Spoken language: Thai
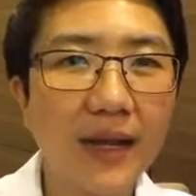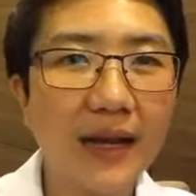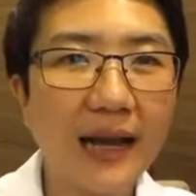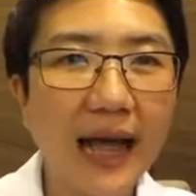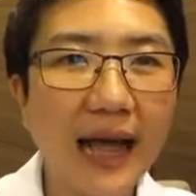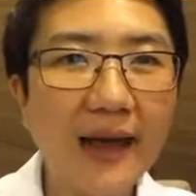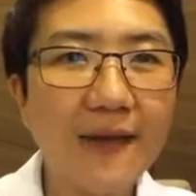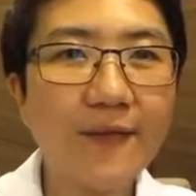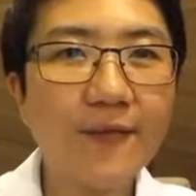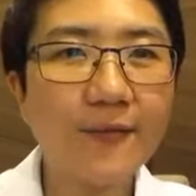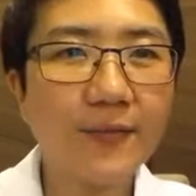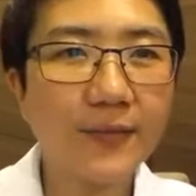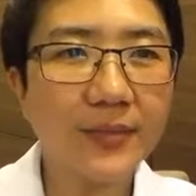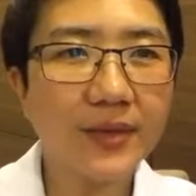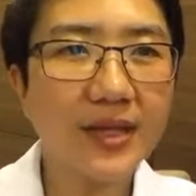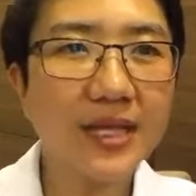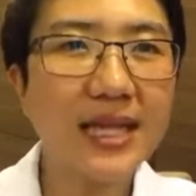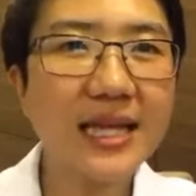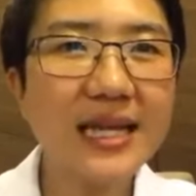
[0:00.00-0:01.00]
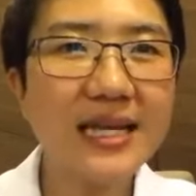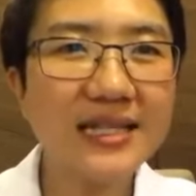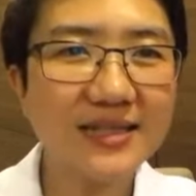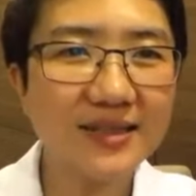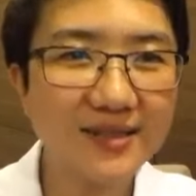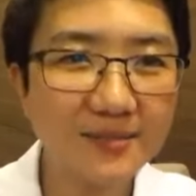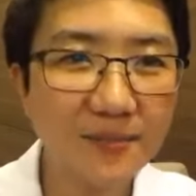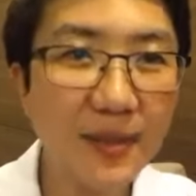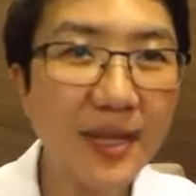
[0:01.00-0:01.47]
ไลฟ์ที่
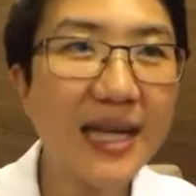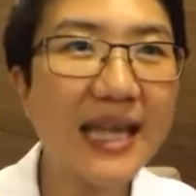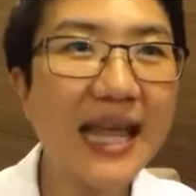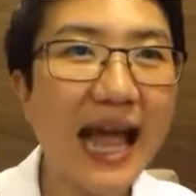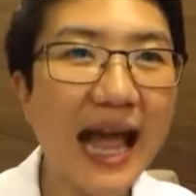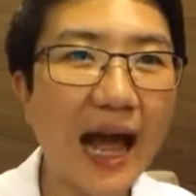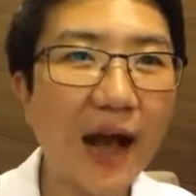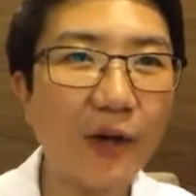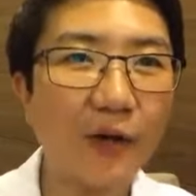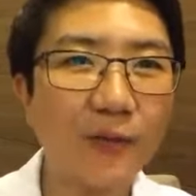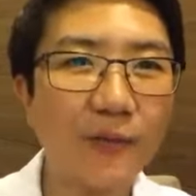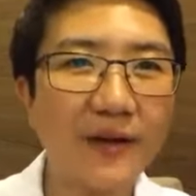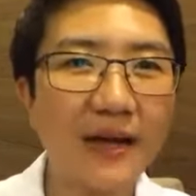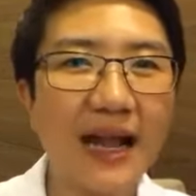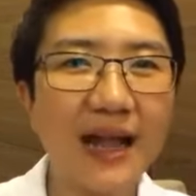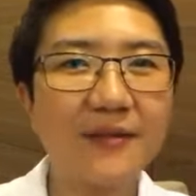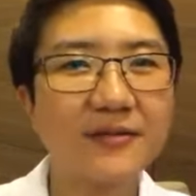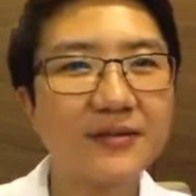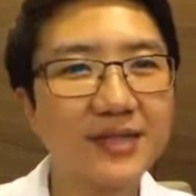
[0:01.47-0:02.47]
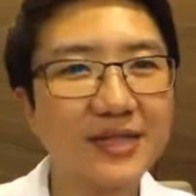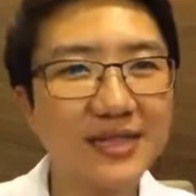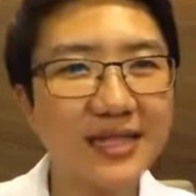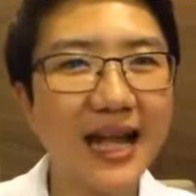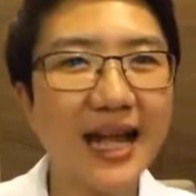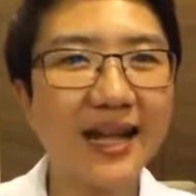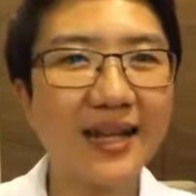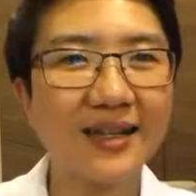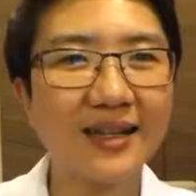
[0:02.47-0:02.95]
ไม่ได้ยาวเป็นไลฟ์
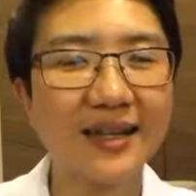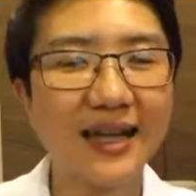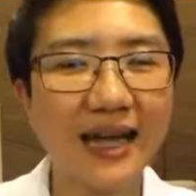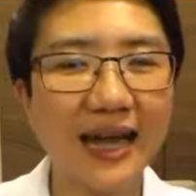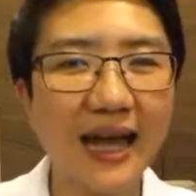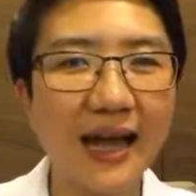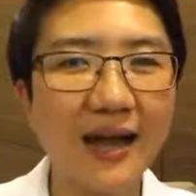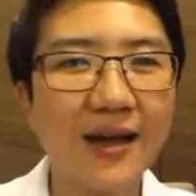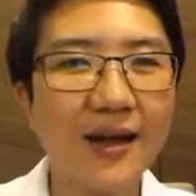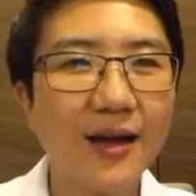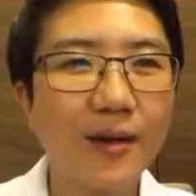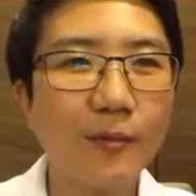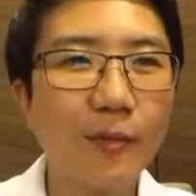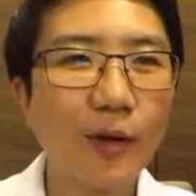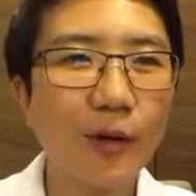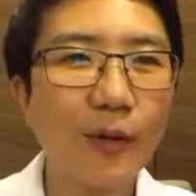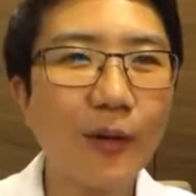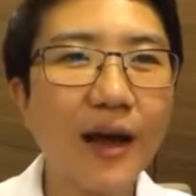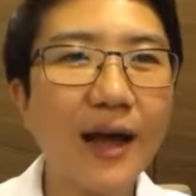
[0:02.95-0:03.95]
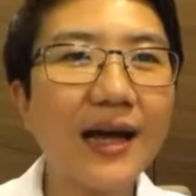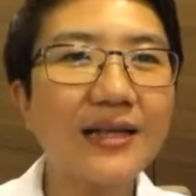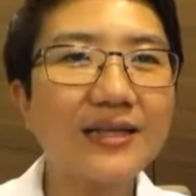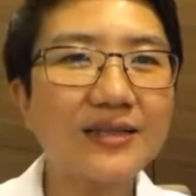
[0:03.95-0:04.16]
สั้น ๆนะคะ บอกว่า